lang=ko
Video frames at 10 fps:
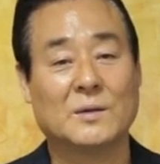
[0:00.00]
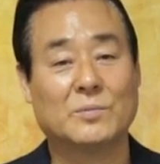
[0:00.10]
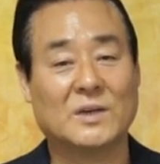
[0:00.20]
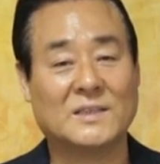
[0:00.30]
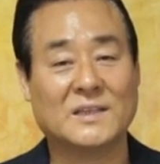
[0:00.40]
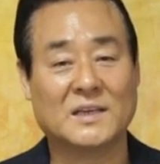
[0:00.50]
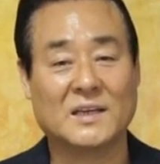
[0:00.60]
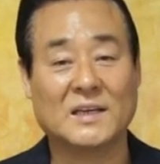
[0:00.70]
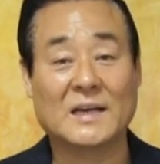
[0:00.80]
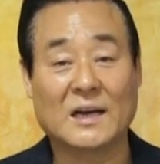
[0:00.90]
블레셋
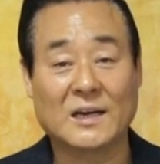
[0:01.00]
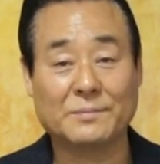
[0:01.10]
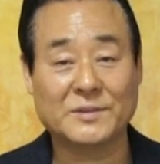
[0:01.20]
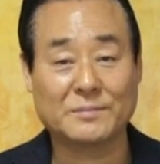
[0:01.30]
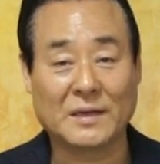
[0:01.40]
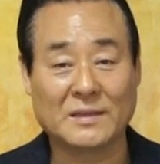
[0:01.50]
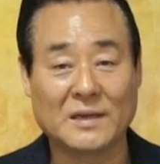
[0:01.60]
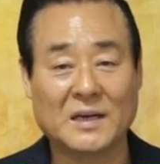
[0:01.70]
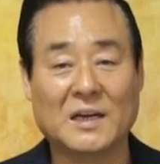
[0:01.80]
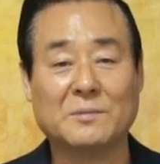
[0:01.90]
길이 가깝지만
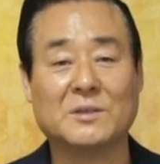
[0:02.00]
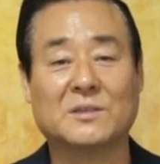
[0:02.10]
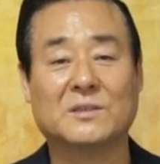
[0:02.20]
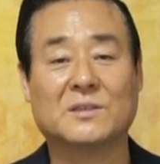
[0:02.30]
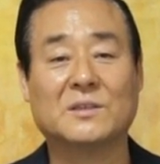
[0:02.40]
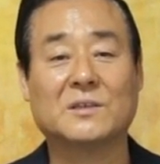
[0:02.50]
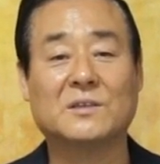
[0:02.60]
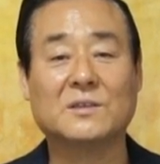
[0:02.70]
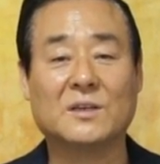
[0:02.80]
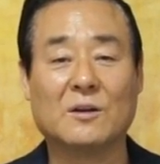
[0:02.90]
하나님은 그들을
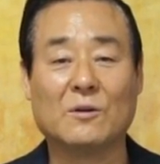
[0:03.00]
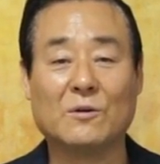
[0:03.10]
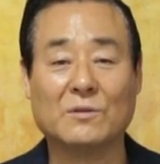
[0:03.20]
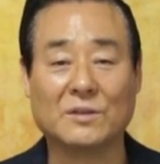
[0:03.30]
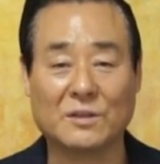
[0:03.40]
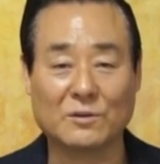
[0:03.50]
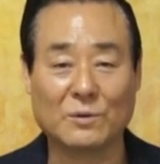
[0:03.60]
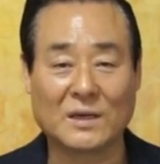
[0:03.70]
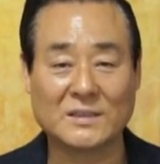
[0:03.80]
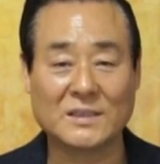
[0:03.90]
그 길로
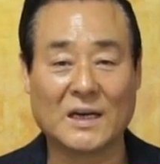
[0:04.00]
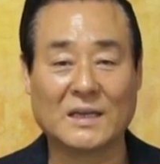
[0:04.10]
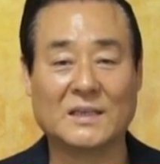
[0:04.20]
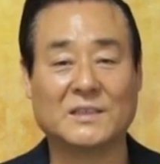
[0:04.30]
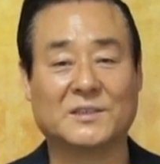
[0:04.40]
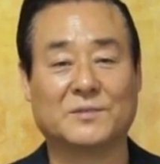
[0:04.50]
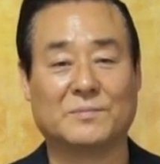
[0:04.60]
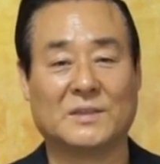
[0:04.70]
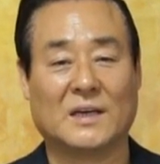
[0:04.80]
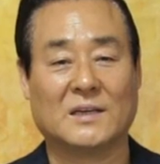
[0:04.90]
인도하지
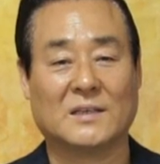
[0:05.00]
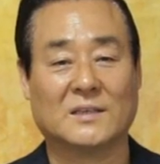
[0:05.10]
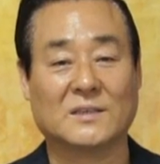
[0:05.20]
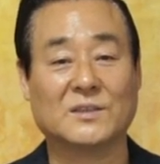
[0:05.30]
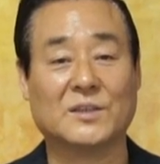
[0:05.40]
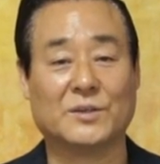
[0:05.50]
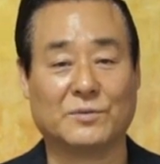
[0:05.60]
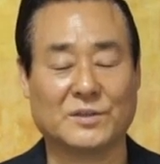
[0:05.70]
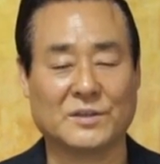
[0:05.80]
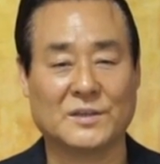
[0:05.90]
아니하셨습니다. 그
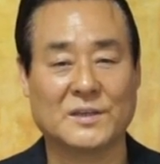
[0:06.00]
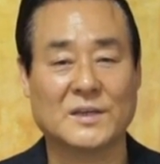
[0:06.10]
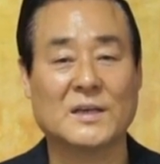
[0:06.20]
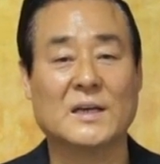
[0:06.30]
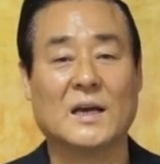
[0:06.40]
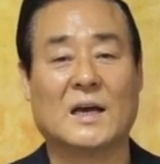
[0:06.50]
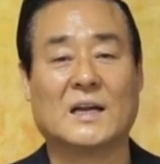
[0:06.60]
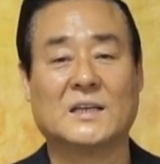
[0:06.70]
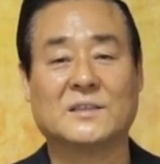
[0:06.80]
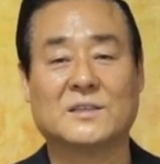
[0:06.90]
이유는
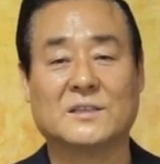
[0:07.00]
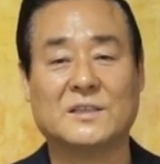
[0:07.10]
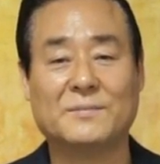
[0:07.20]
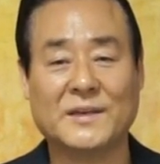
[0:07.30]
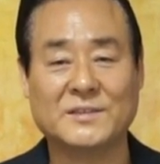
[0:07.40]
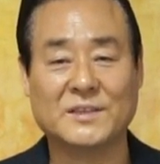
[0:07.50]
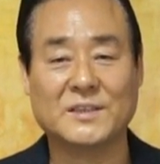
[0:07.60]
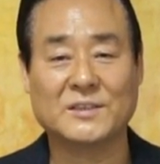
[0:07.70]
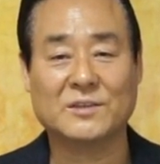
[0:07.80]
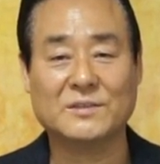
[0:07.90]
하나님께서는 이
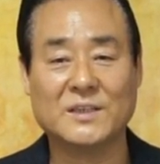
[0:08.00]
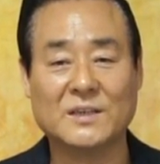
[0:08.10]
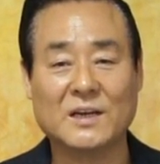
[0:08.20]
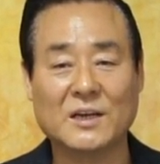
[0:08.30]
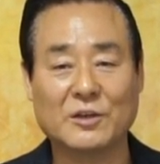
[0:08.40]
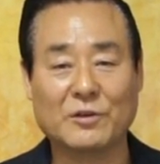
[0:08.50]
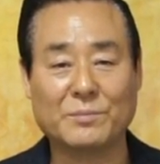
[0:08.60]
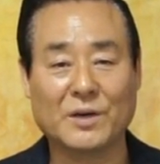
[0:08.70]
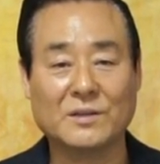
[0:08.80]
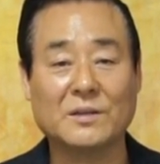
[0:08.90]
백성이 전쟁을 하게
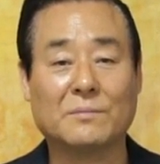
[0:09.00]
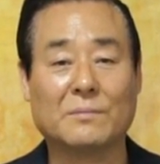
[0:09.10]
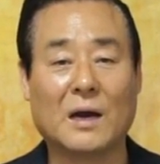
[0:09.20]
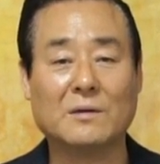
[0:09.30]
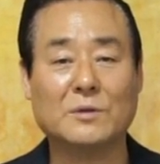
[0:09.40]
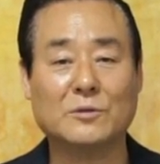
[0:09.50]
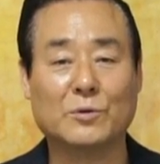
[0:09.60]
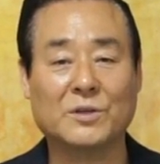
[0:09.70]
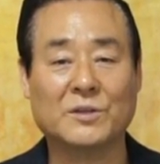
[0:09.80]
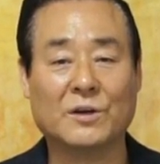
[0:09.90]
되면 마음을
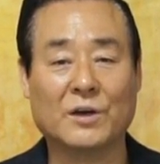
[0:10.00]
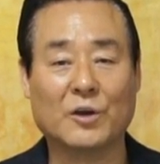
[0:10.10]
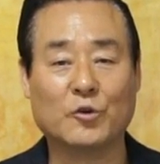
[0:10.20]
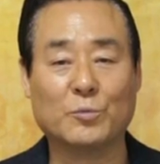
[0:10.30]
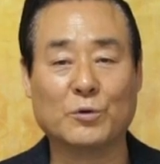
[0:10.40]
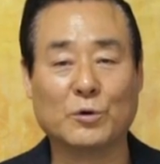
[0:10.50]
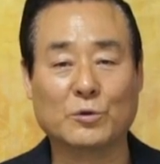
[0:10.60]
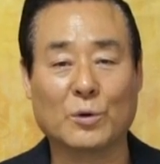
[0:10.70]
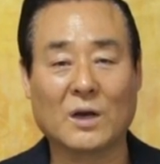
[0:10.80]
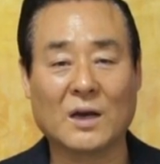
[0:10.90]
돌이켜 애굽으로
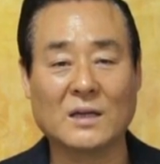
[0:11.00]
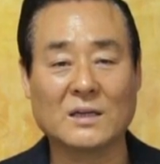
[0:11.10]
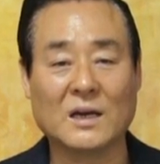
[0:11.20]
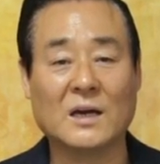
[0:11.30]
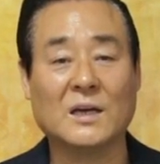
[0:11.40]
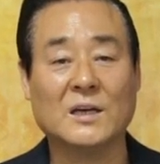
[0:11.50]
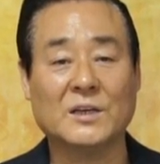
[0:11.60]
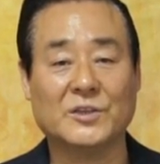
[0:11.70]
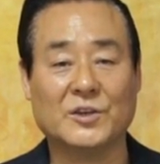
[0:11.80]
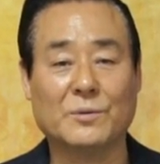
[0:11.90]
돌아갈까
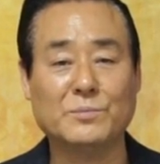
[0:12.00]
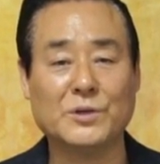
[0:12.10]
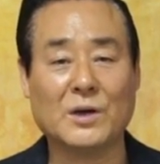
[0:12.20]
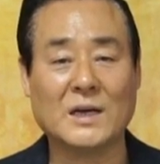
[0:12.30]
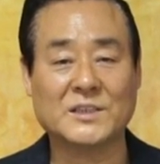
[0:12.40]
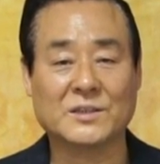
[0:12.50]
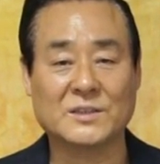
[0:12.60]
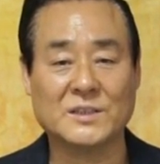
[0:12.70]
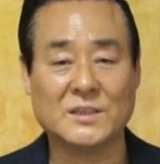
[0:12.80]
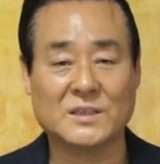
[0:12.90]

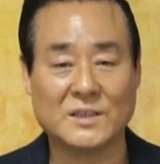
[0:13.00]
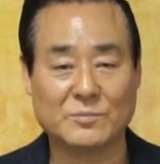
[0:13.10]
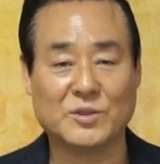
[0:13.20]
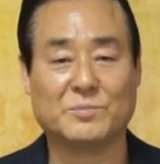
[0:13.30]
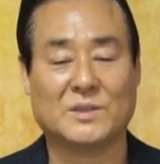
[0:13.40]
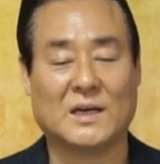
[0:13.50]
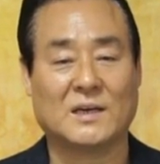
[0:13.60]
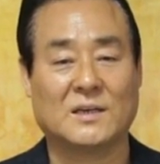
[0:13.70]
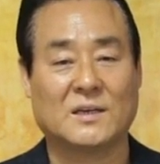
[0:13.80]
염려하셨기 때문입니다.